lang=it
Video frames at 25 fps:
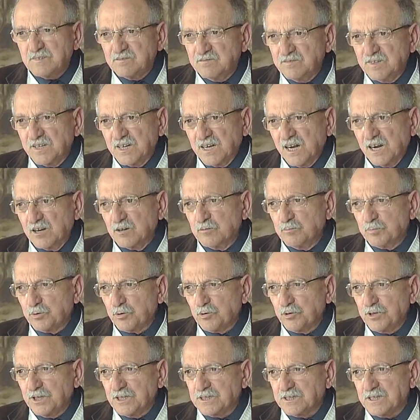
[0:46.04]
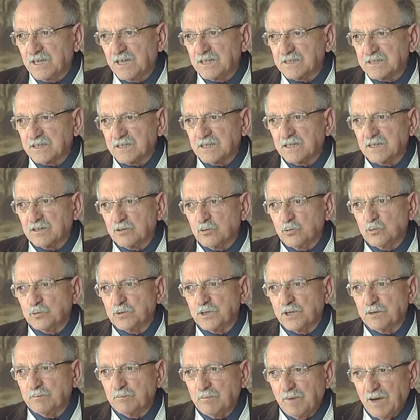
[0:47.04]
verranno proiettate
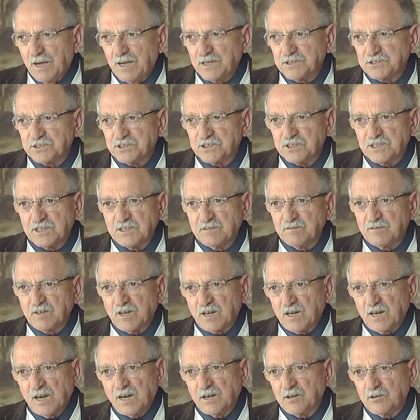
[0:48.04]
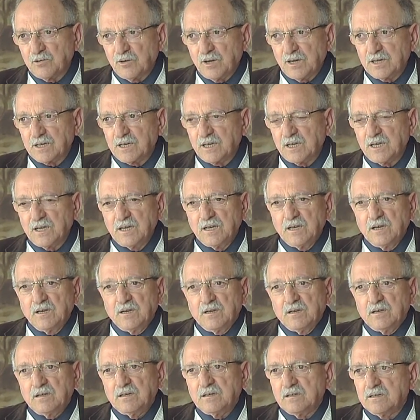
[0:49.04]
alcune immagini, verranno anche
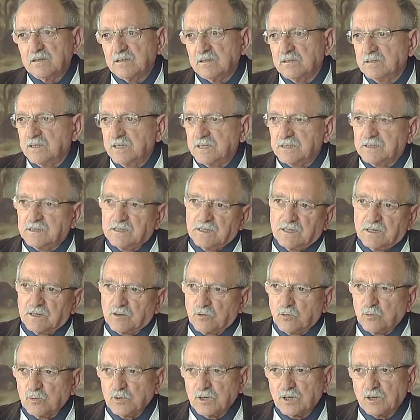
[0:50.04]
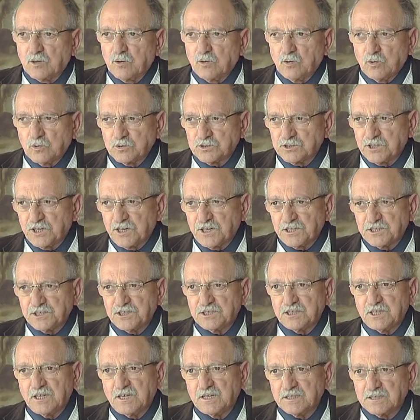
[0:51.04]
eh, dette alcune cose,
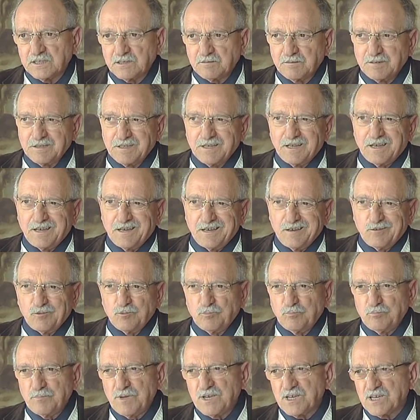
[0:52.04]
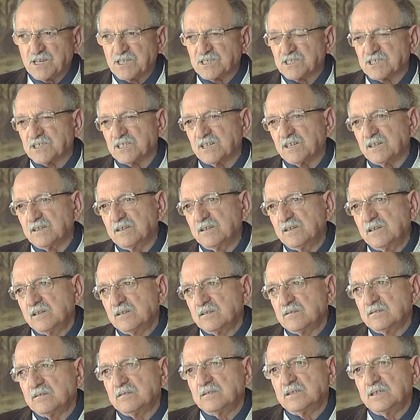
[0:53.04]
recitate, quindi è un mixer
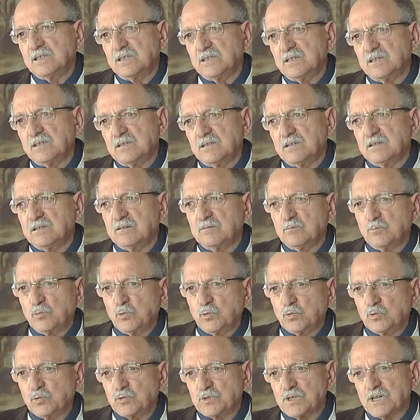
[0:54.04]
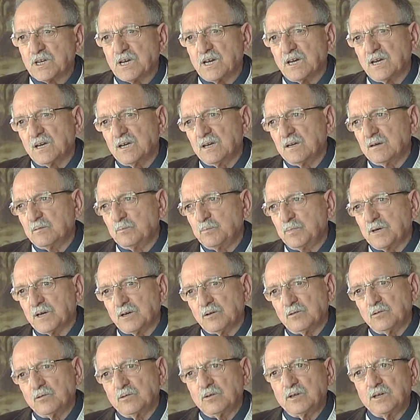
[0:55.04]
di eh, musica,
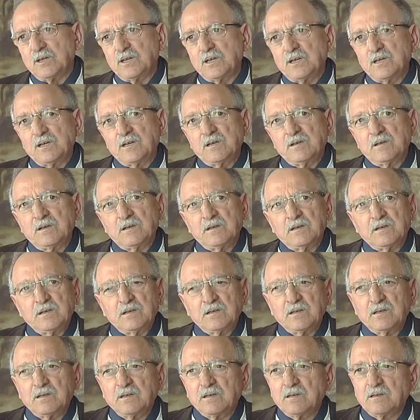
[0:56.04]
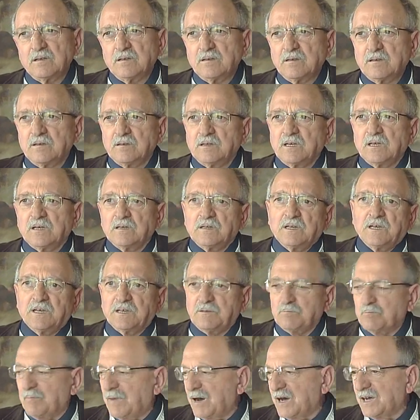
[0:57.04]
parole e,
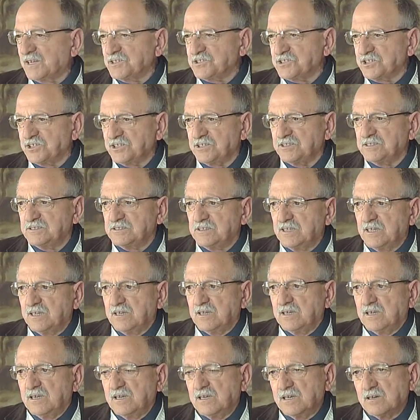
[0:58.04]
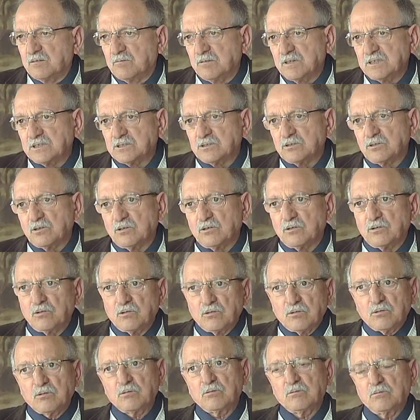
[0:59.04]
e, immagini e
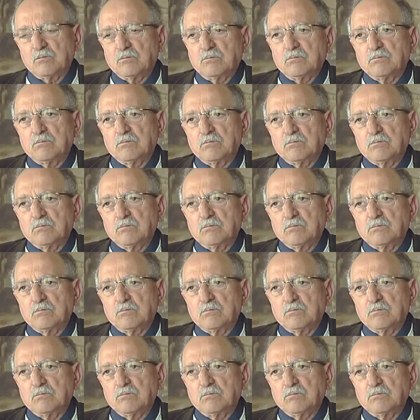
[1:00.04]
questo